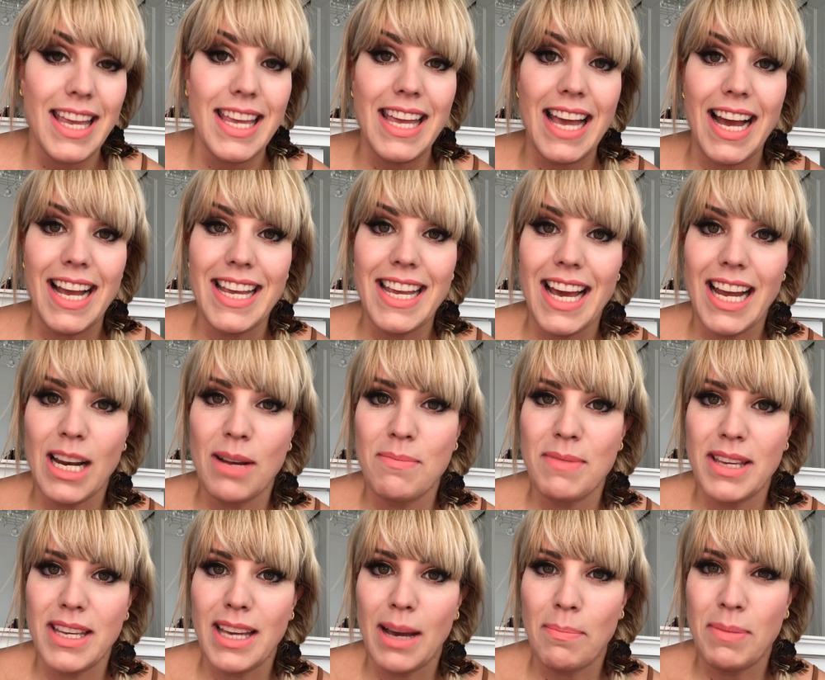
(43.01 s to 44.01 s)
E aí ela
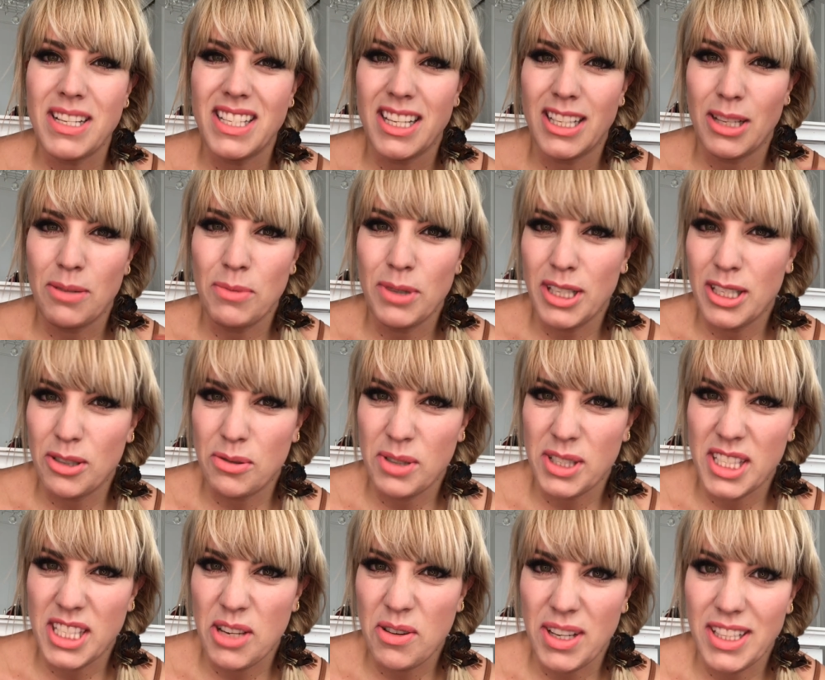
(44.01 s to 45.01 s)
me apresenta muitas
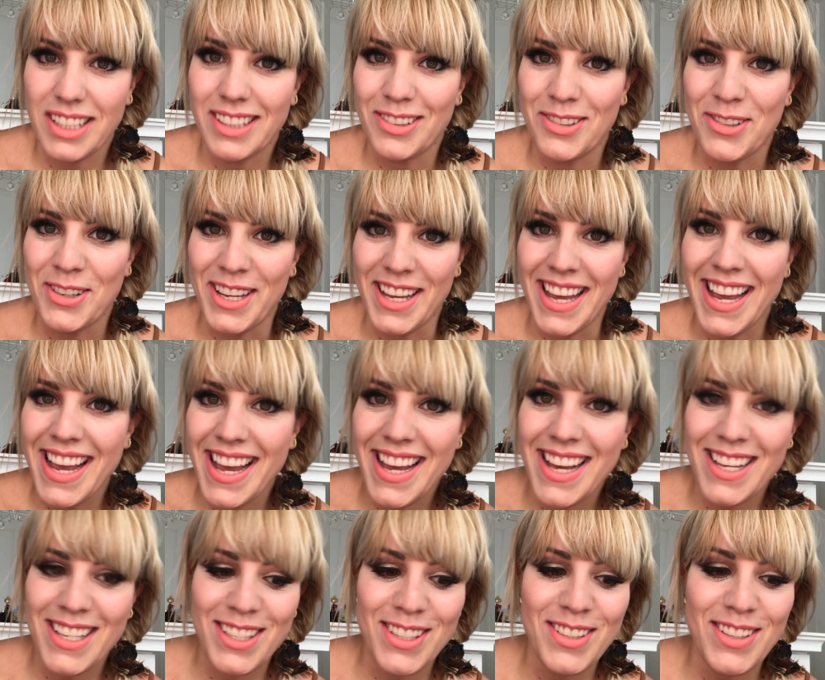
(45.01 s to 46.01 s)
coisas que eu ainda não
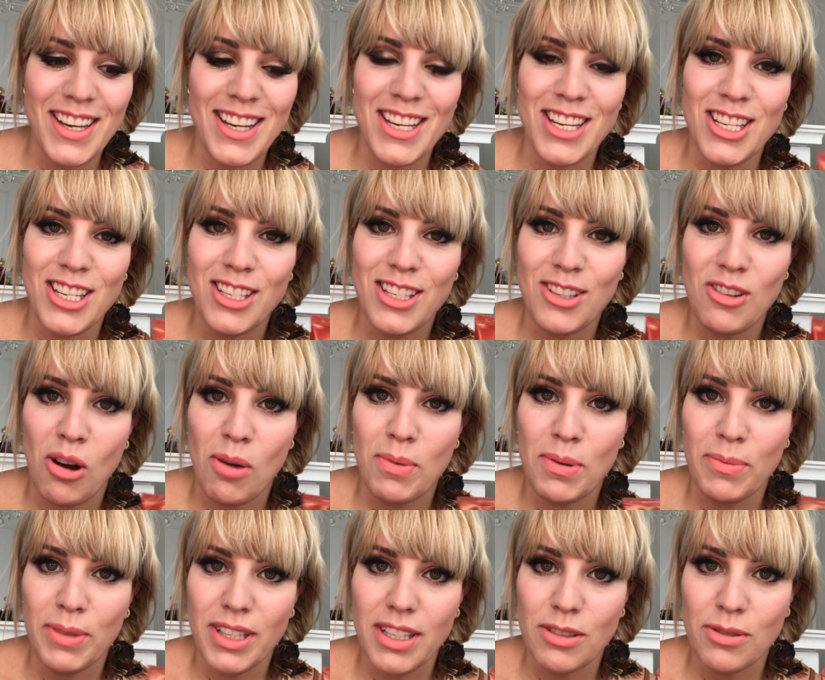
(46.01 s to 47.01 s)
conheço e a gente
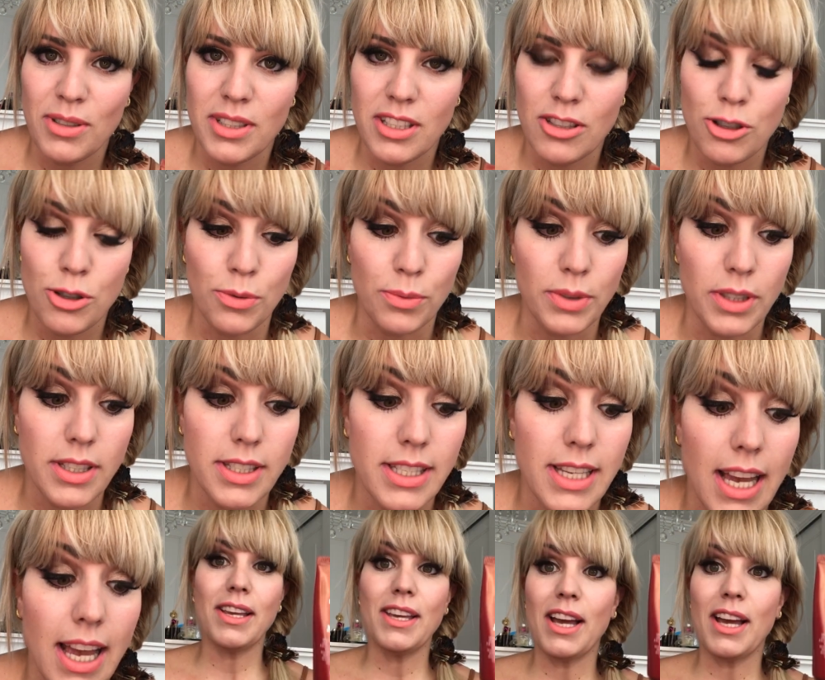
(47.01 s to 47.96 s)
descobre muitas coisas juntas.